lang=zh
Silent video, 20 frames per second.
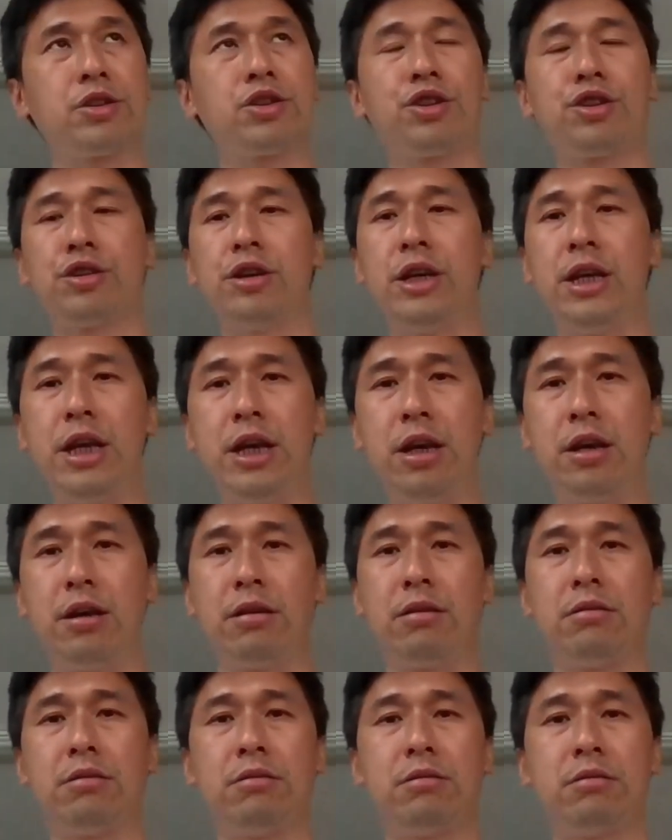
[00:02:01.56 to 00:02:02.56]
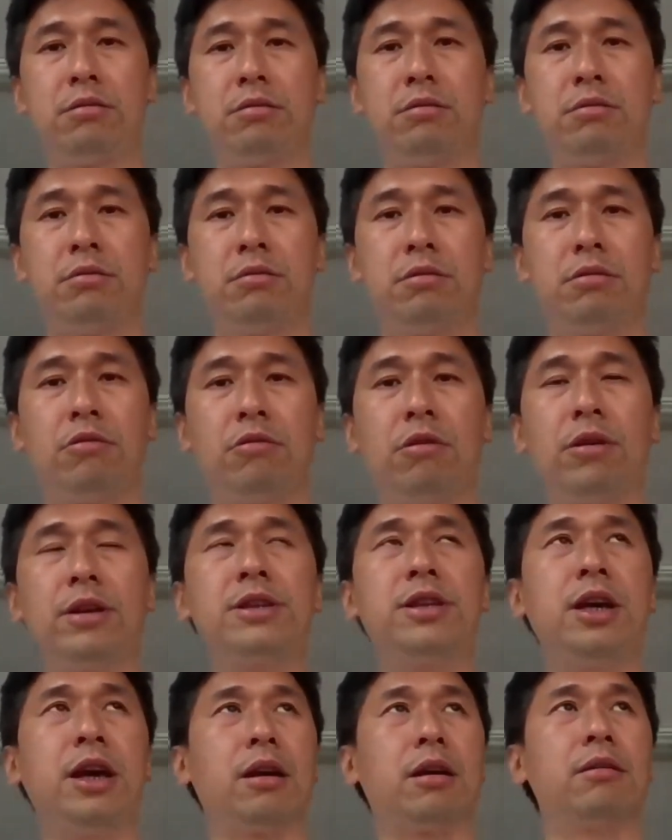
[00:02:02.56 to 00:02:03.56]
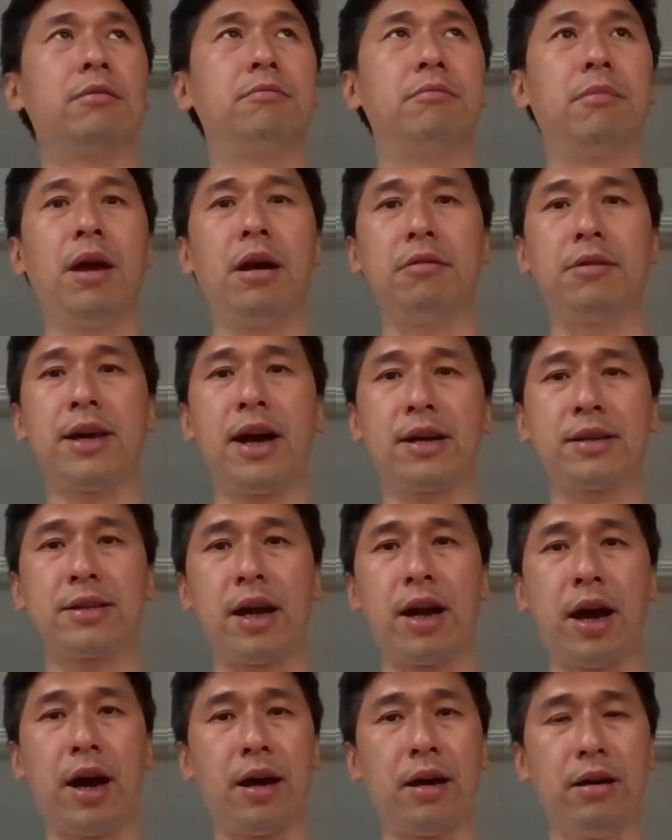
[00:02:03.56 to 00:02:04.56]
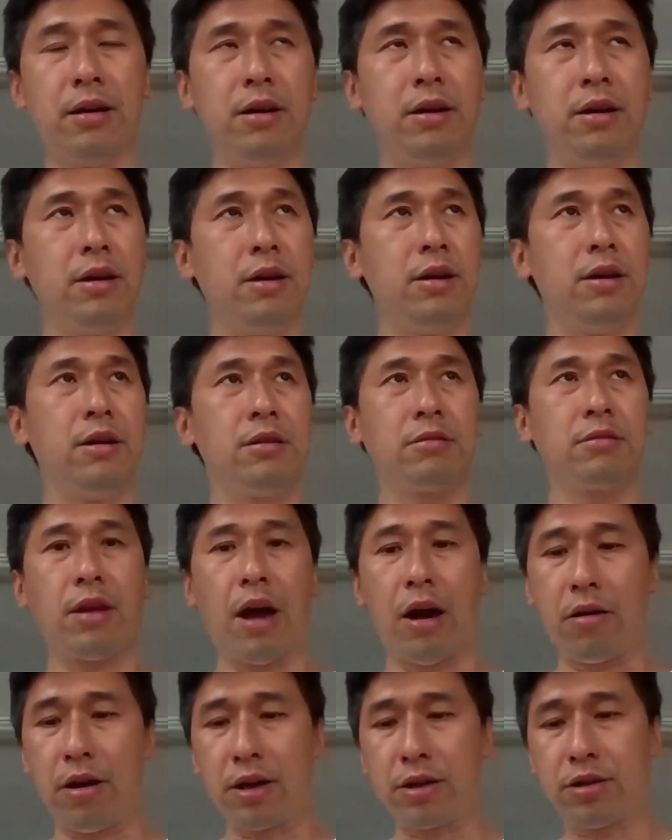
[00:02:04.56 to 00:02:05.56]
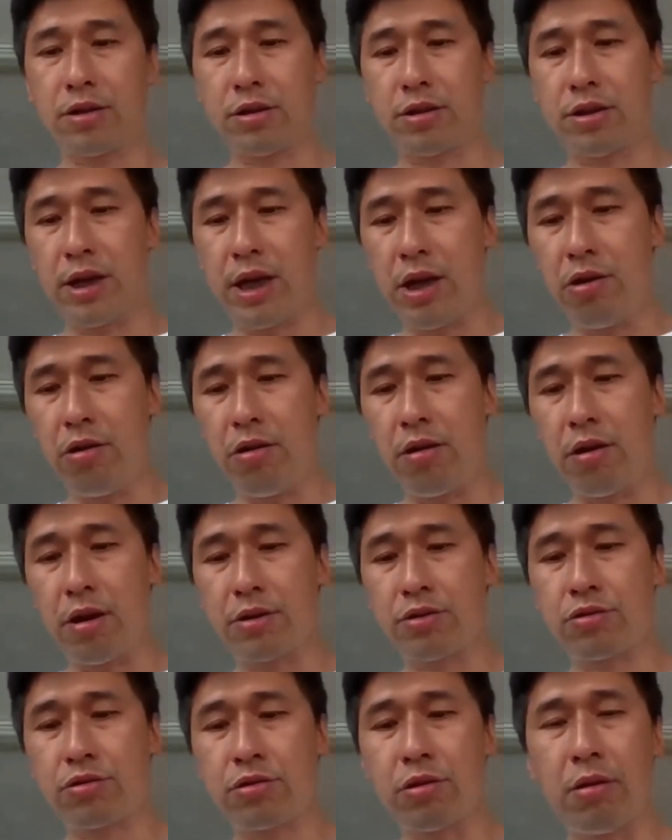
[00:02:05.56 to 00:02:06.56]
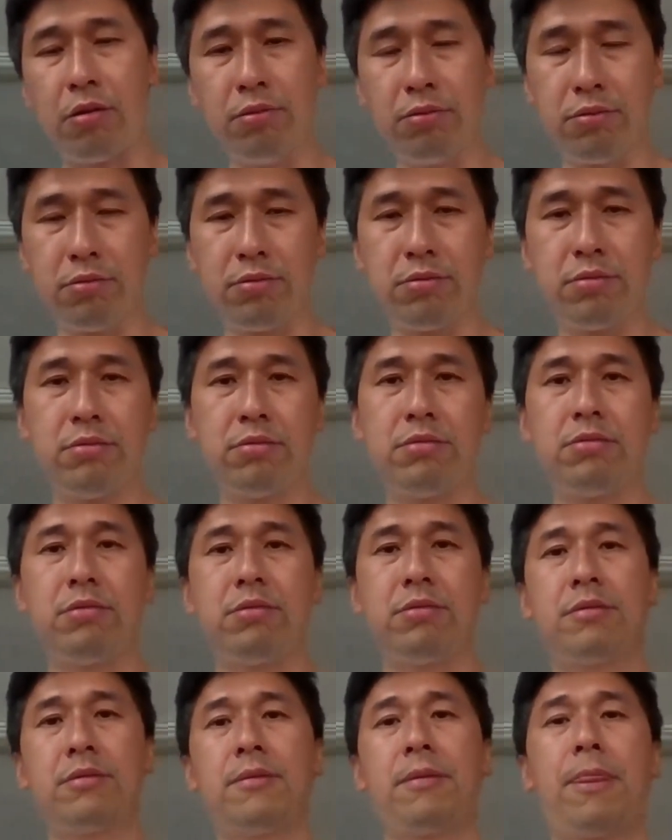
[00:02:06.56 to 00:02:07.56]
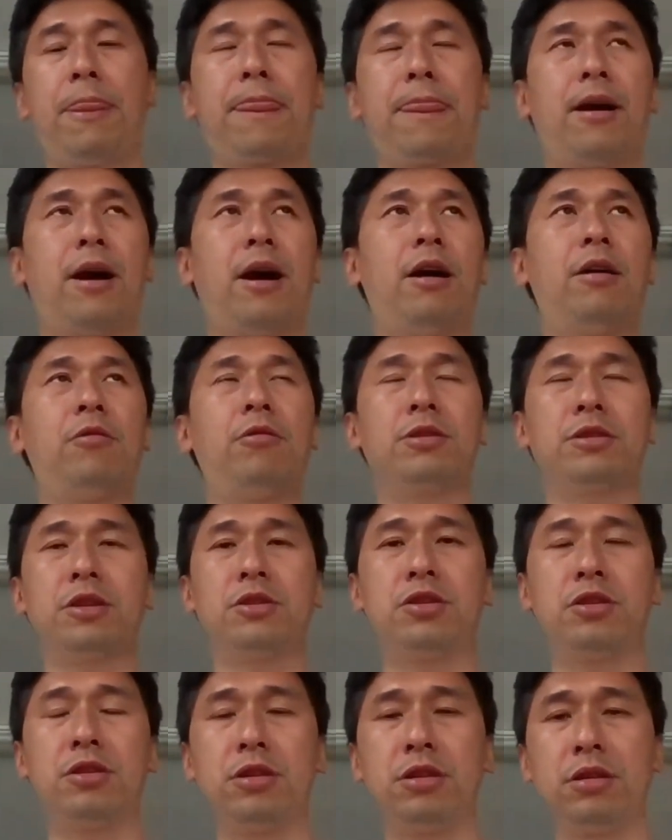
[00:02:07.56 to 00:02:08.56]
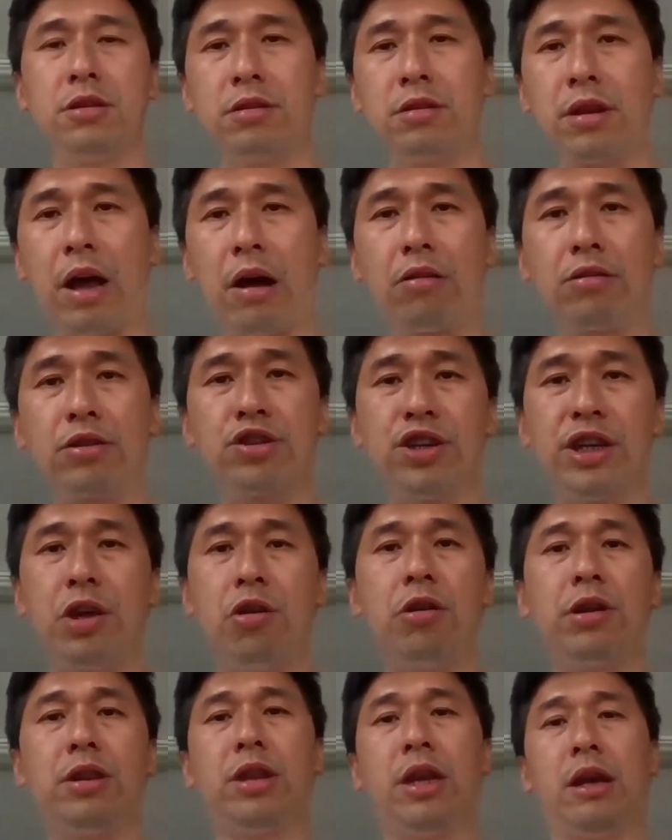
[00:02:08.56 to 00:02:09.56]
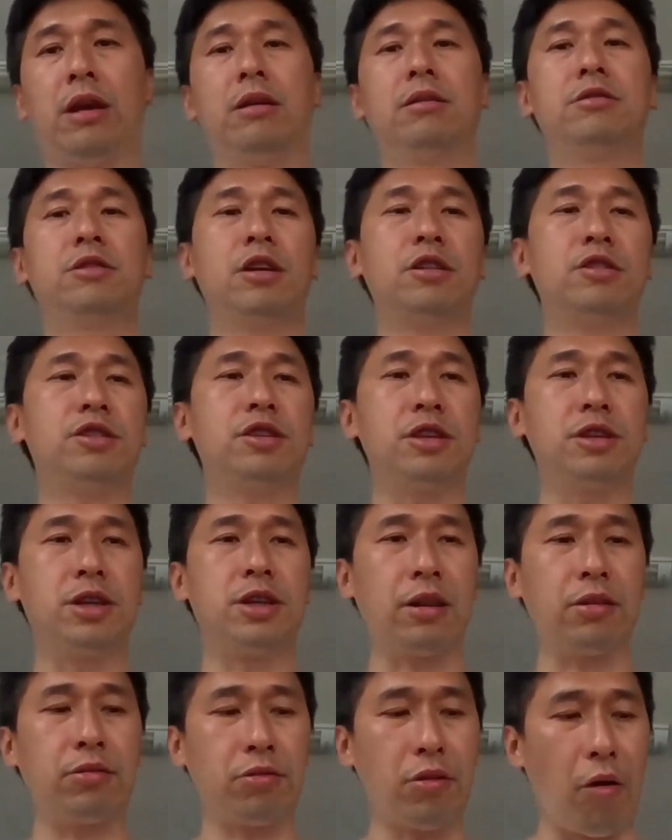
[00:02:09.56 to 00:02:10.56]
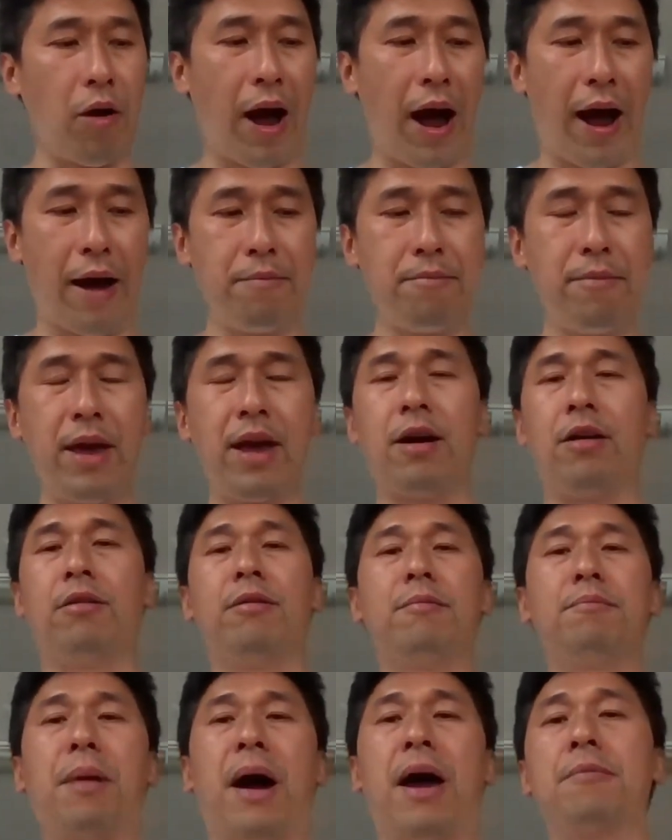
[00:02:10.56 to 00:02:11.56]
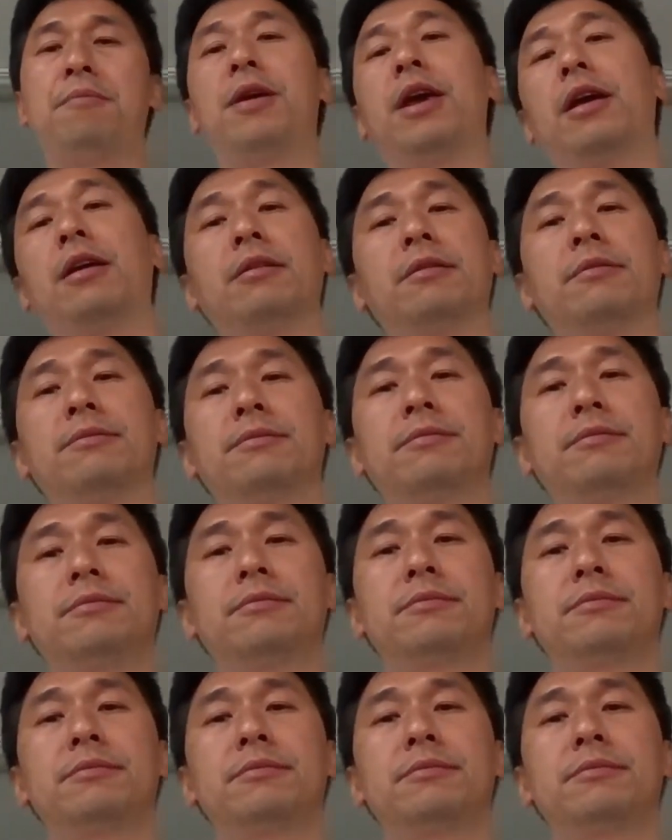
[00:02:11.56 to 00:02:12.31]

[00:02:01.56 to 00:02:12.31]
呢，十一国庆没有压下来，到了十一月中啊，或者是到了十一月底，这个事情都还没有摆平。